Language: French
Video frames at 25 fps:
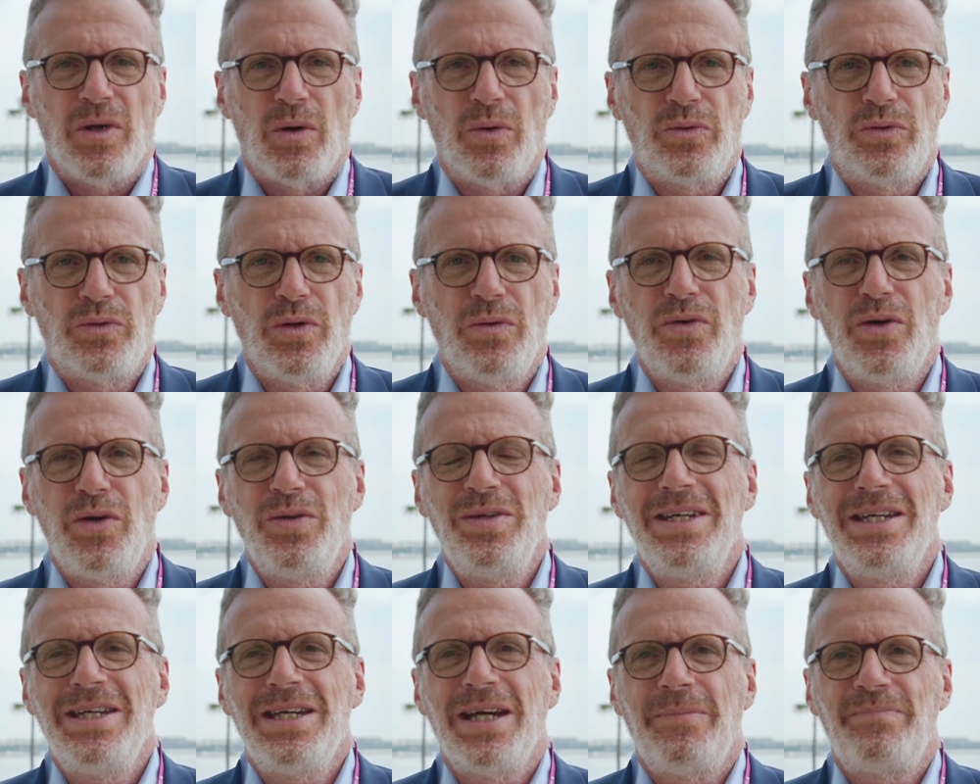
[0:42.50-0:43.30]
au
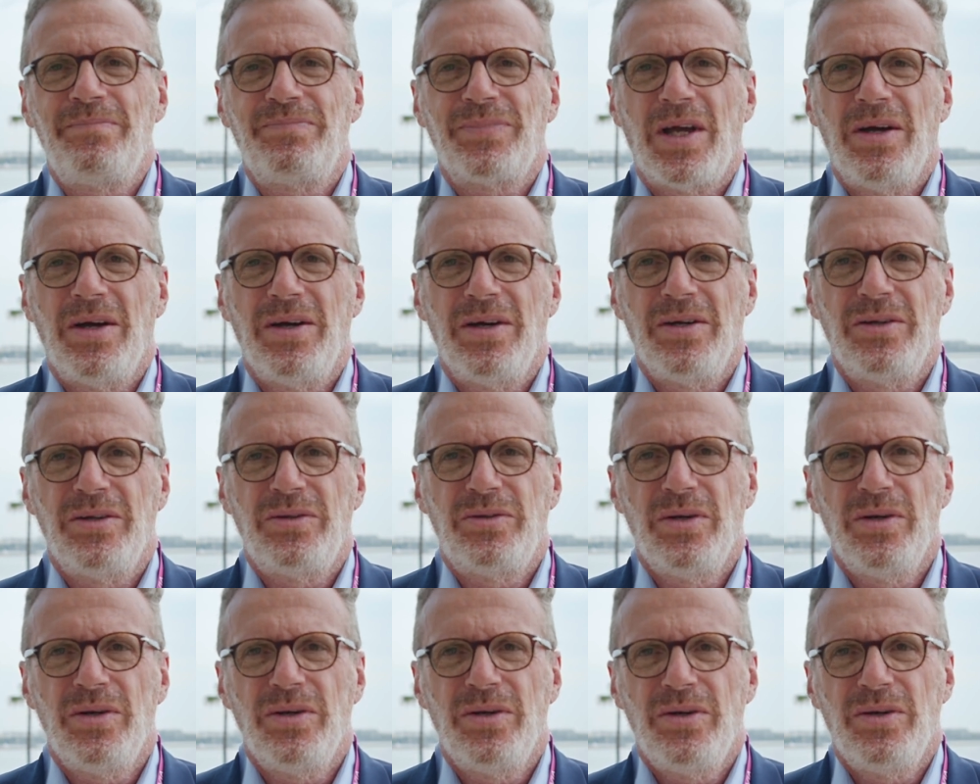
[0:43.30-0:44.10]
devenir euh, de,
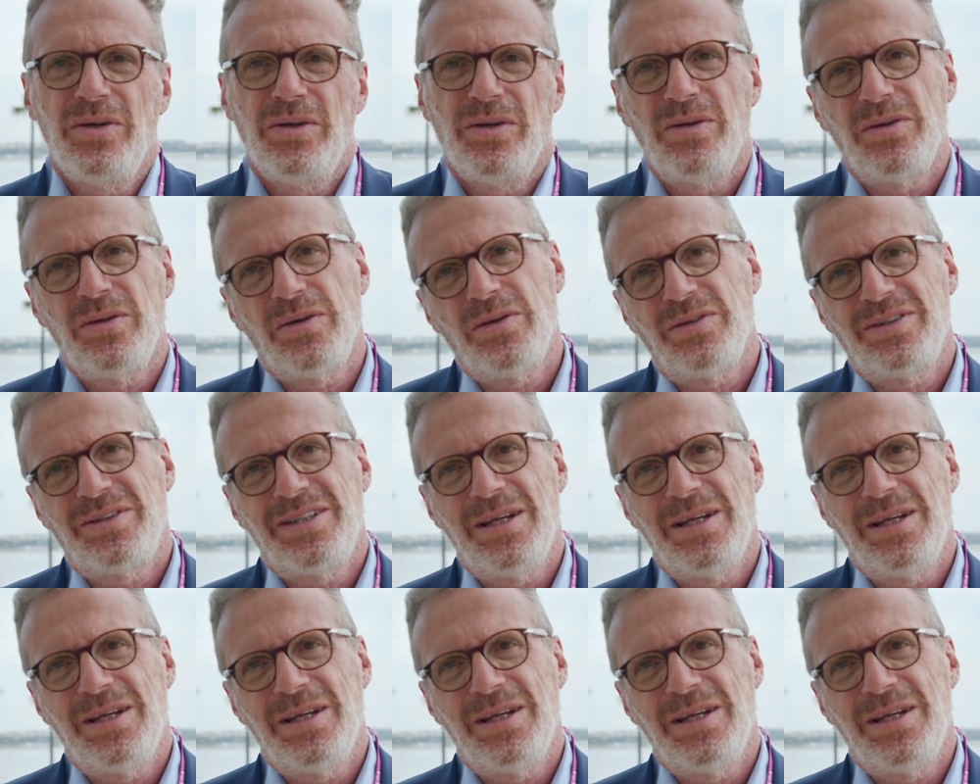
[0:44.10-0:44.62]
euh,